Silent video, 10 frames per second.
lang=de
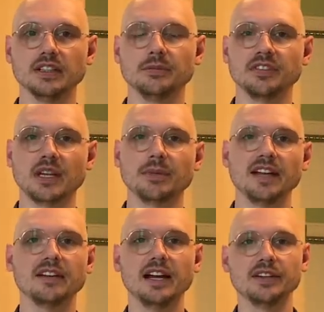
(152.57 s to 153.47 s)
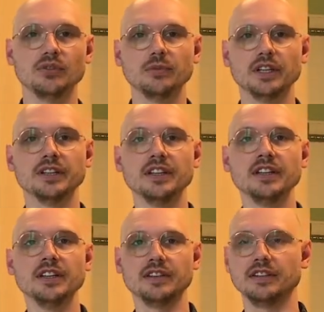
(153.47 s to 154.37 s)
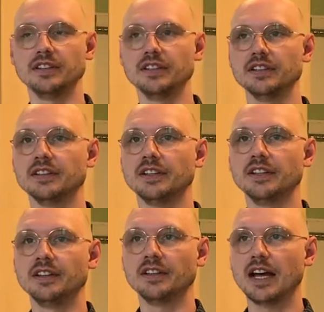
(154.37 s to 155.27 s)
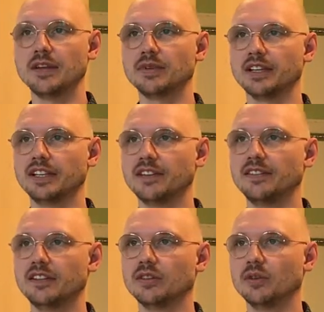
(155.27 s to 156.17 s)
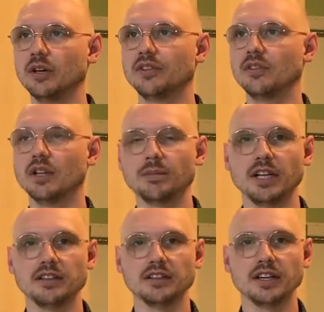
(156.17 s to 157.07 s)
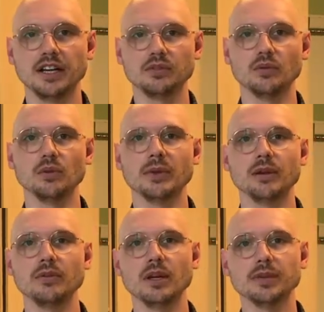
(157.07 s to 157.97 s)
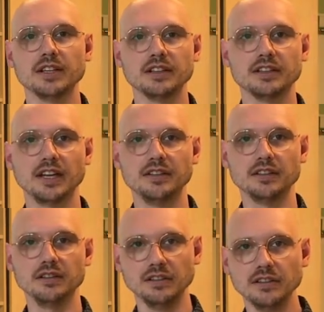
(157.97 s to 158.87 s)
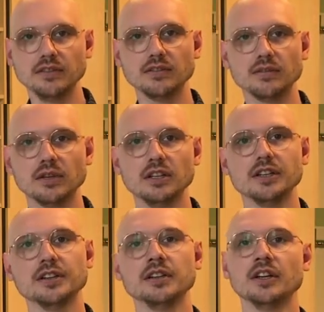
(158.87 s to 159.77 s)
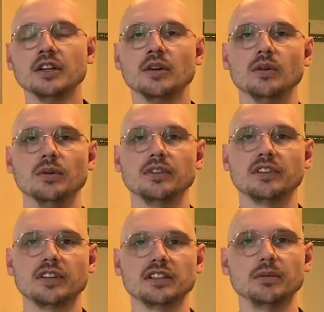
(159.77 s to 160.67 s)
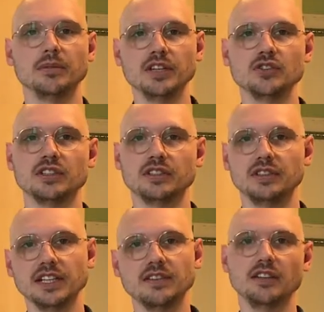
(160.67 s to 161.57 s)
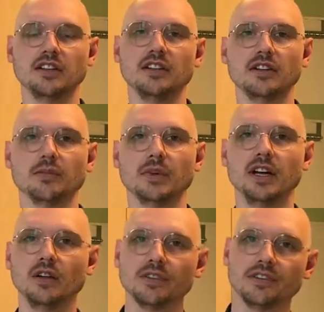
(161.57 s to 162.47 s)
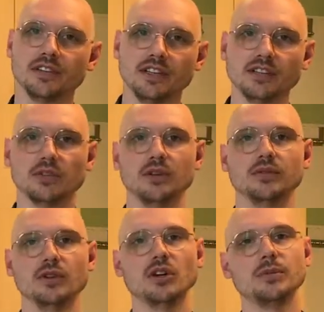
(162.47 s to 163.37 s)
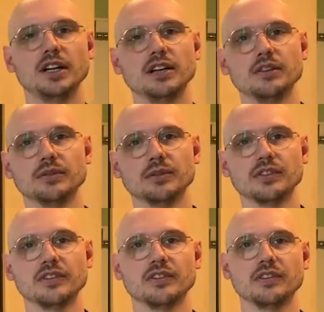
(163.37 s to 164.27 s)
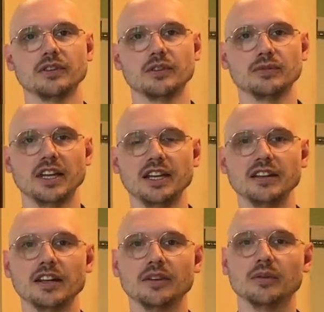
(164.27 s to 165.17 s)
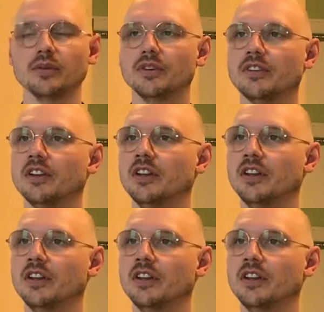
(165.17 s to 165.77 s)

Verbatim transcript: Ähm, es gab andere Eigentümer, die einfach jetzt ihre Ortsunabhängigkeit und Unabhängigkeit genießen wollten und gesagt haben, Mensch, jetzt sind die Kinder aus dem Haus, jetzt können wir nochmal uns äh, verändern und